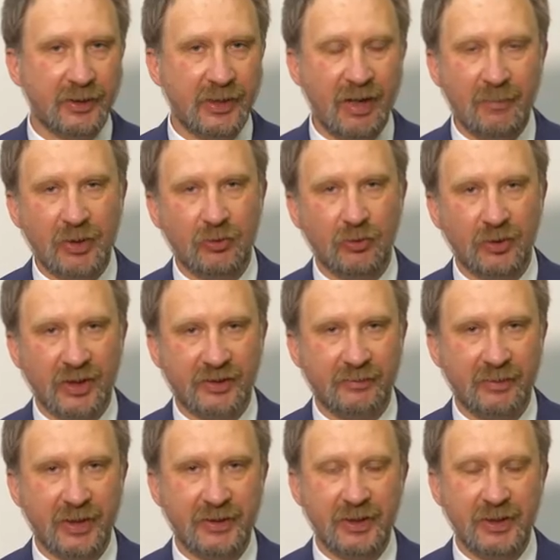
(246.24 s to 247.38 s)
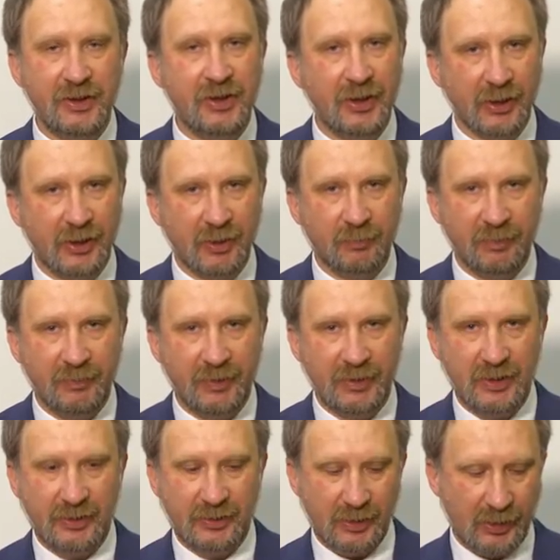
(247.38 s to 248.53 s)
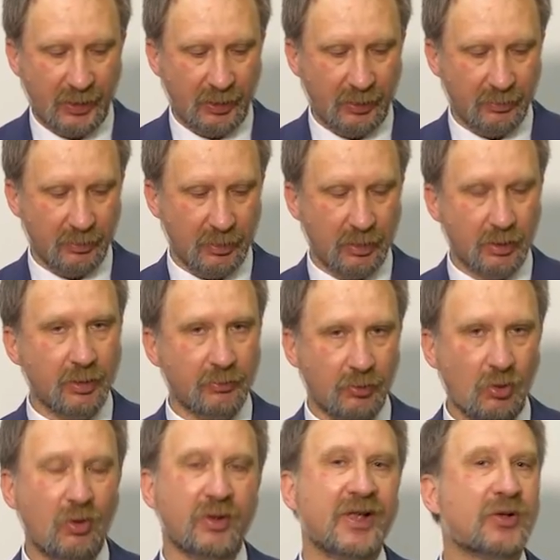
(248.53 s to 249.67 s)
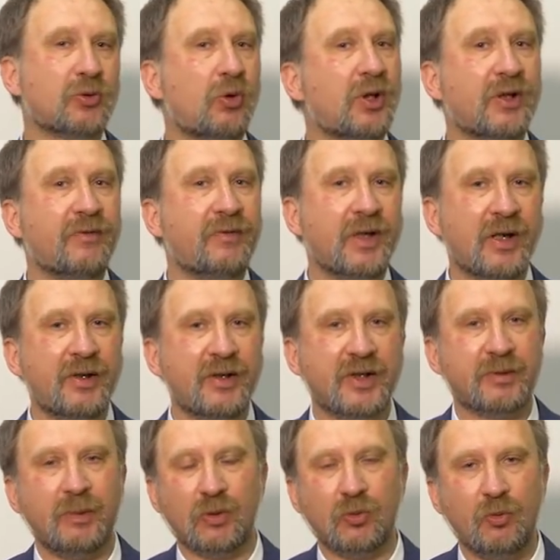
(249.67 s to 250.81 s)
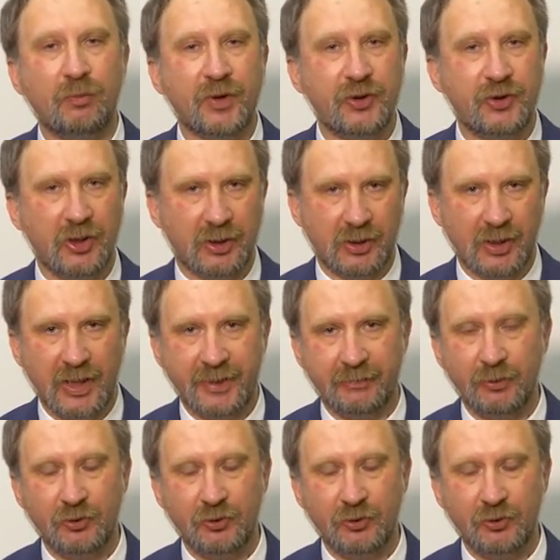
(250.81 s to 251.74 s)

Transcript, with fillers: Я могу назвать ники победителей, ну, насколько верно их смогу прочитать.